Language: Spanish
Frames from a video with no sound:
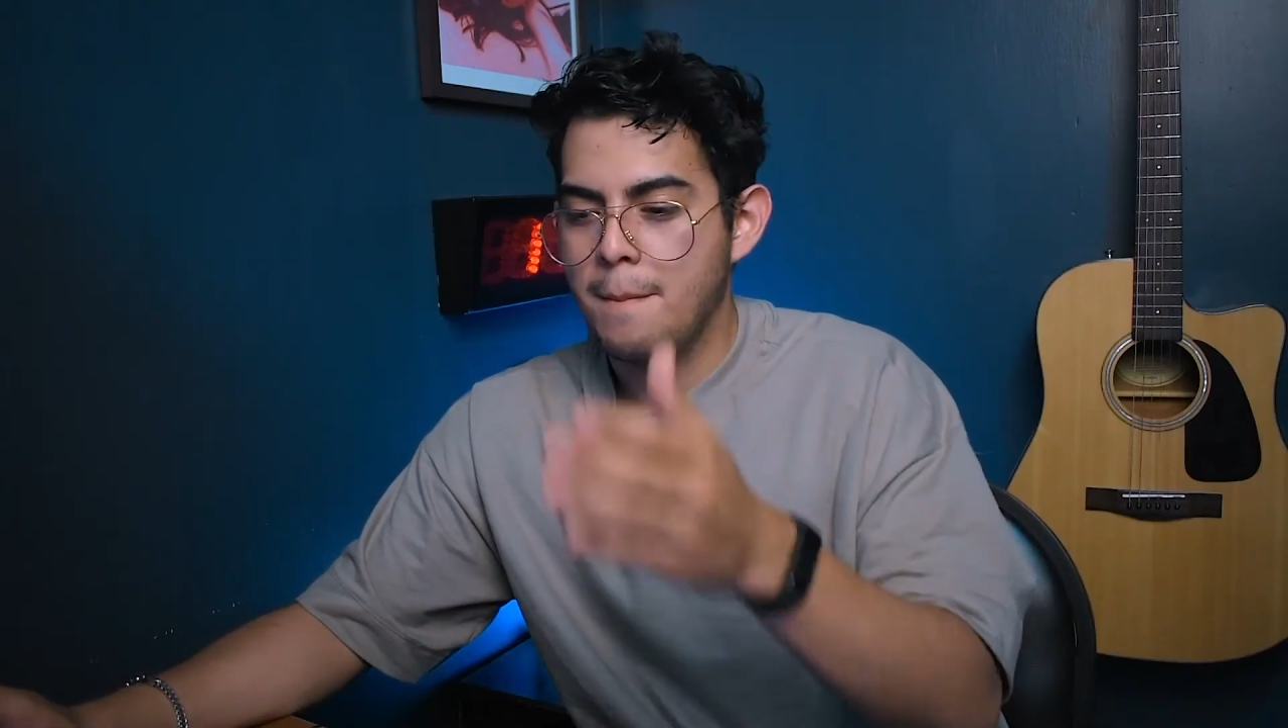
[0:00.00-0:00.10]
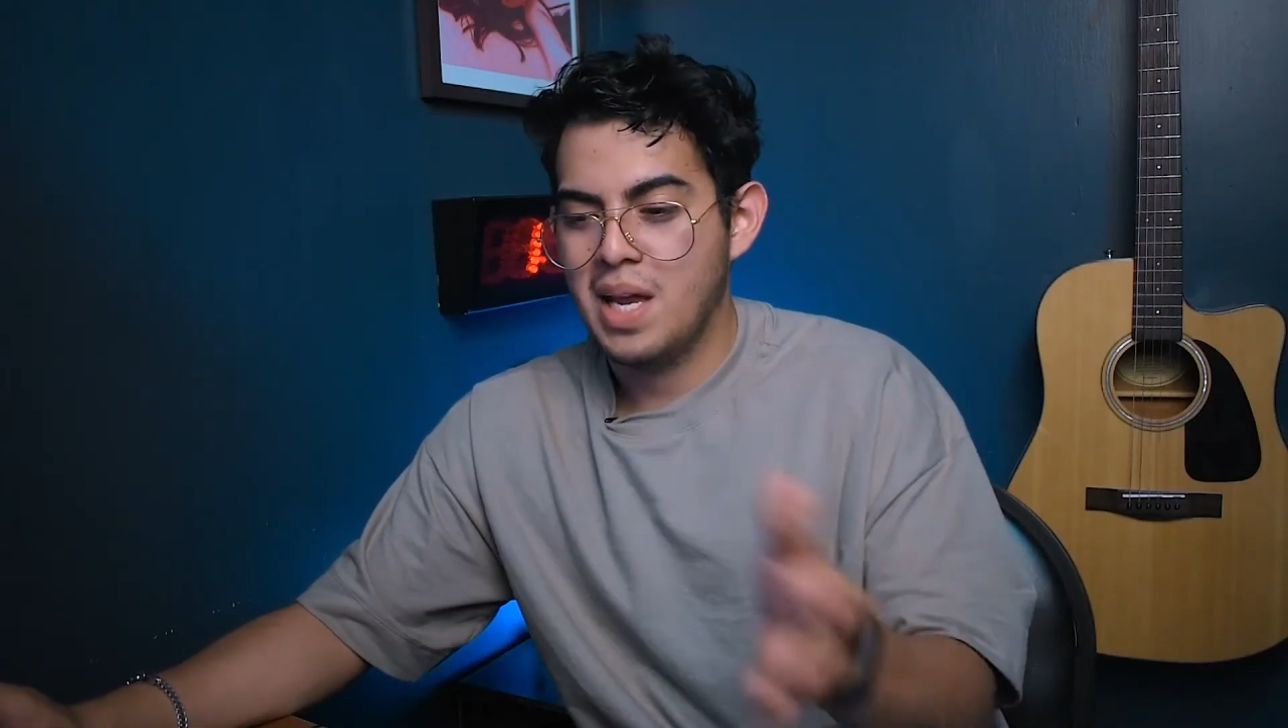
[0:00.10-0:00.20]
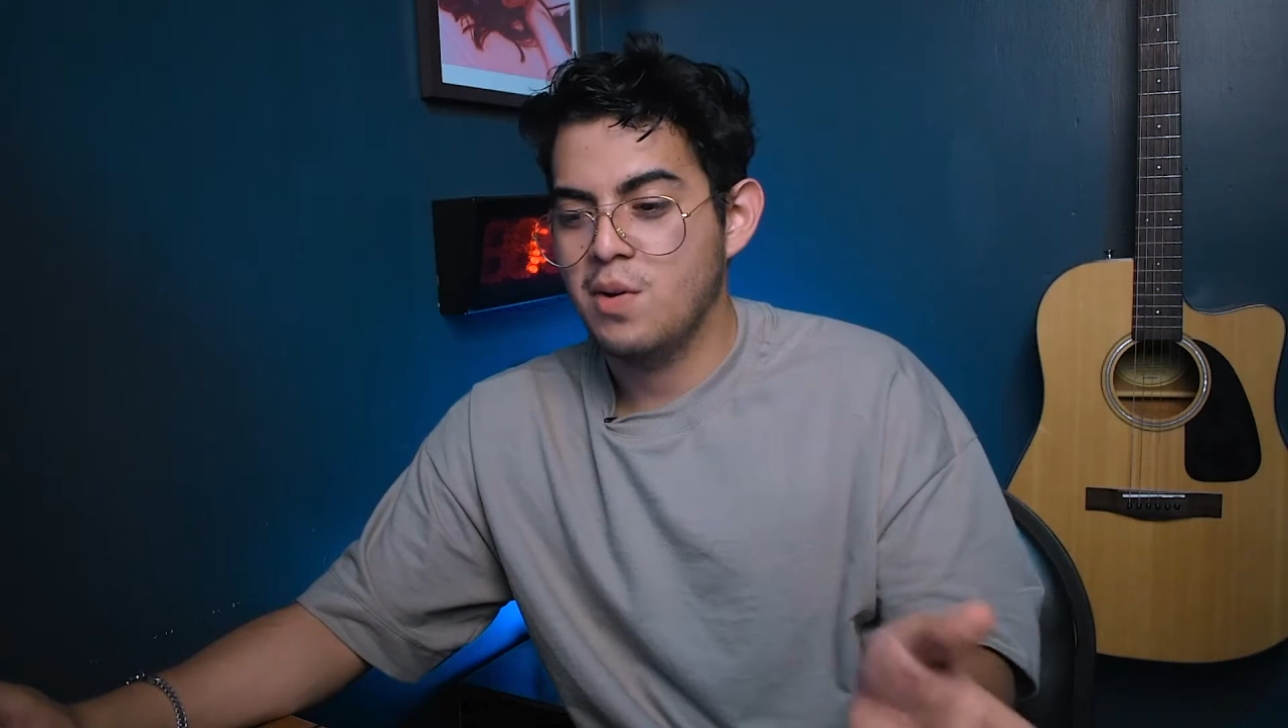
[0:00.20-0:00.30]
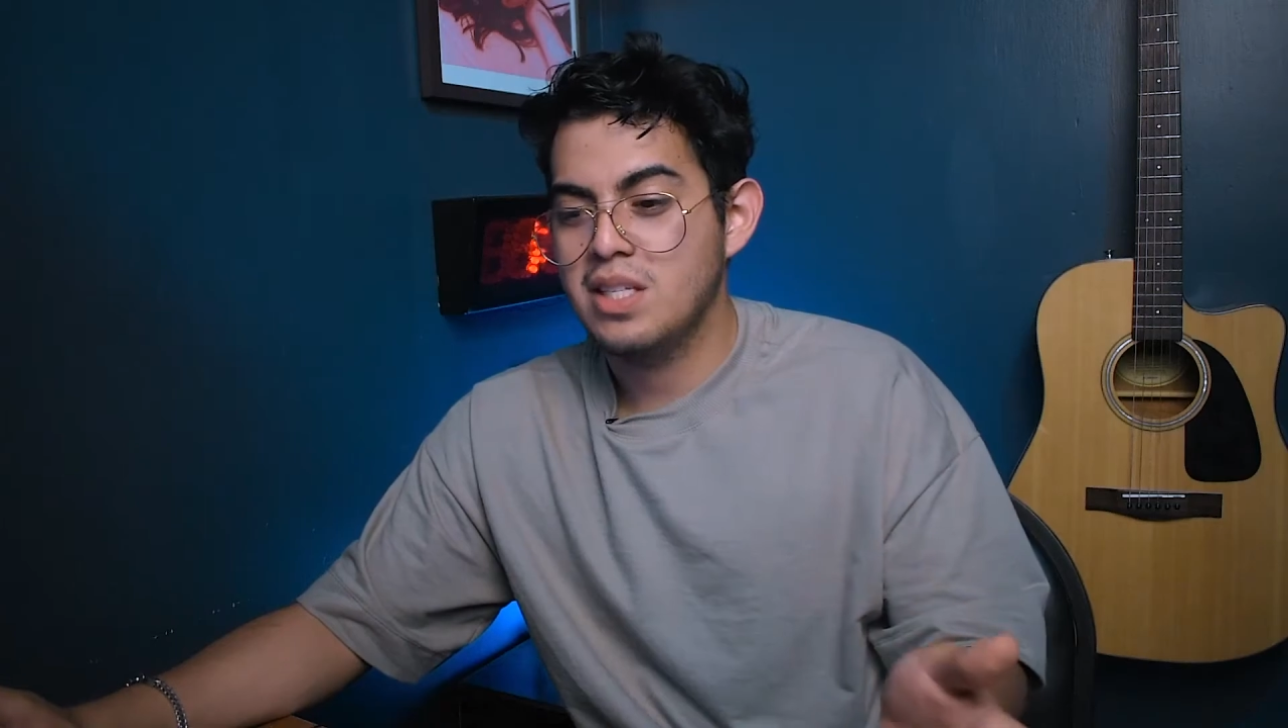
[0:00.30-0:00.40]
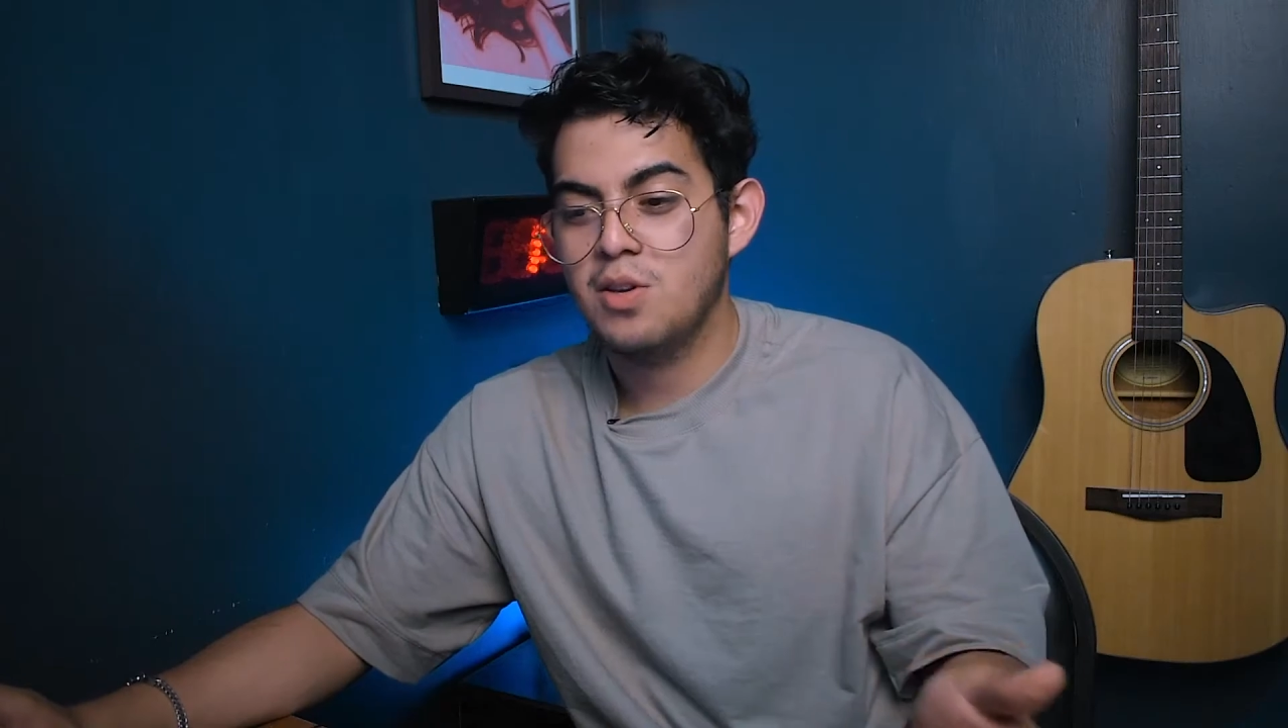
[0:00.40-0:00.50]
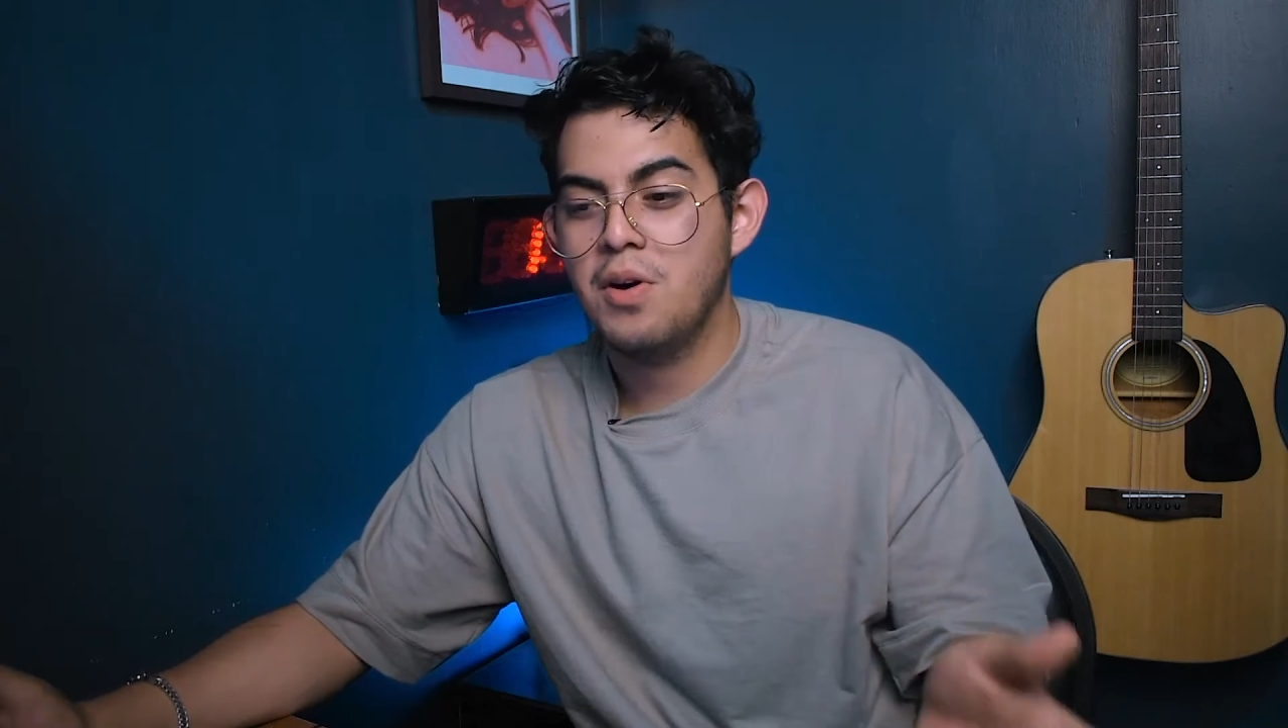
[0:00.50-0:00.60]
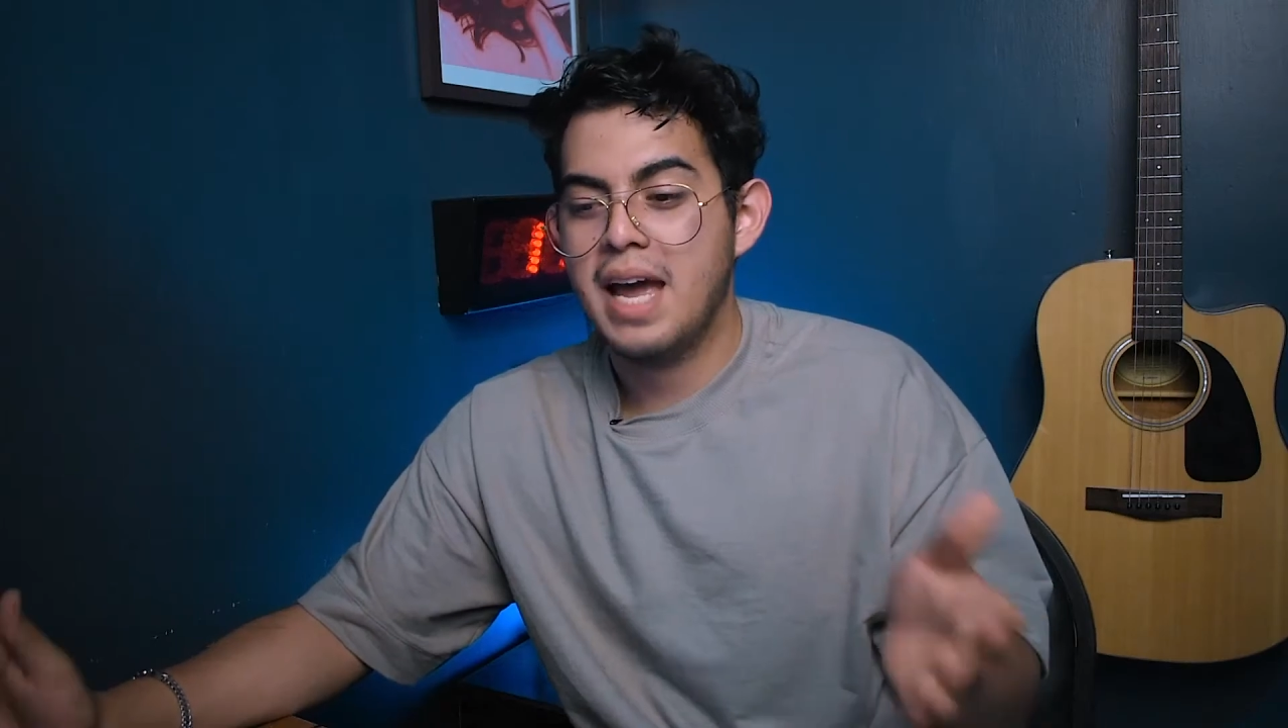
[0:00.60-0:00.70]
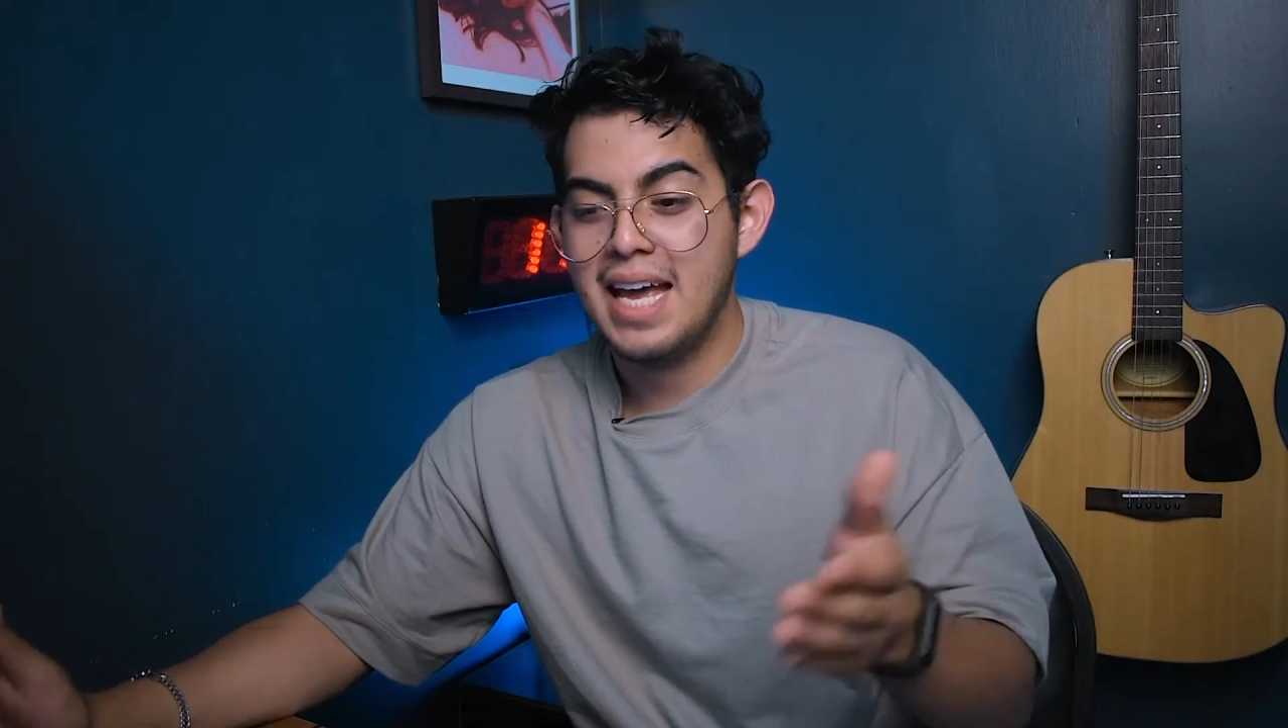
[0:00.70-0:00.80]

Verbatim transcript: pero esto